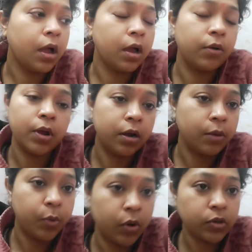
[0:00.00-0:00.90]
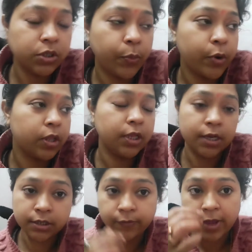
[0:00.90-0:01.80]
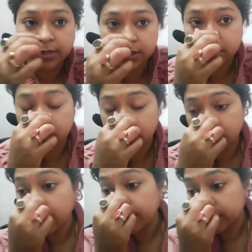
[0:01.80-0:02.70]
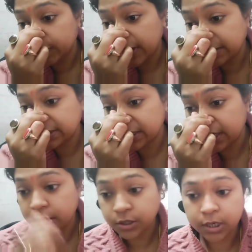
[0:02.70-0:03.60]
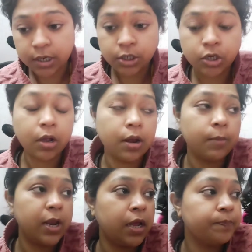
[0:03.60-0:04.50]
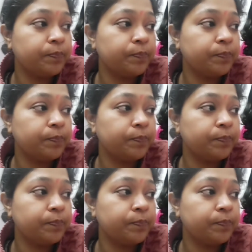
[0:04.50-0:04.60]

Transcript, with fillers: আর ওখানটায় বললো যে পরের দিন এসে ভ্যাকসিন নিতে হবে তো আজকে সেই সকালবেলা